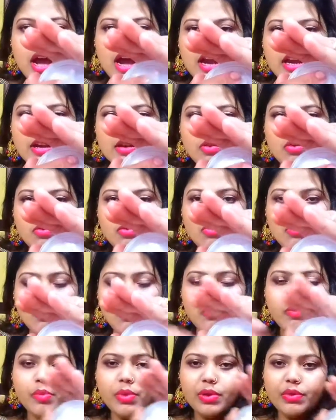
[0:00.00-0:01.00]
আর এটা
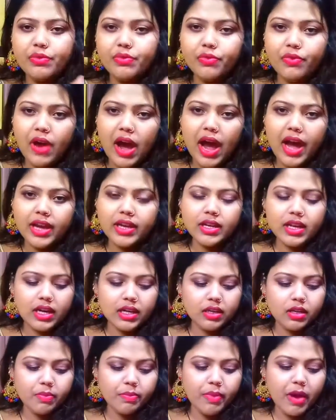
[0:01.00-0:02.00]
খুবই ফাইন
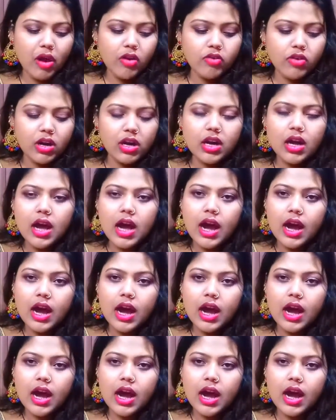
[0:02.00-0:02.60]
একটা পাউডার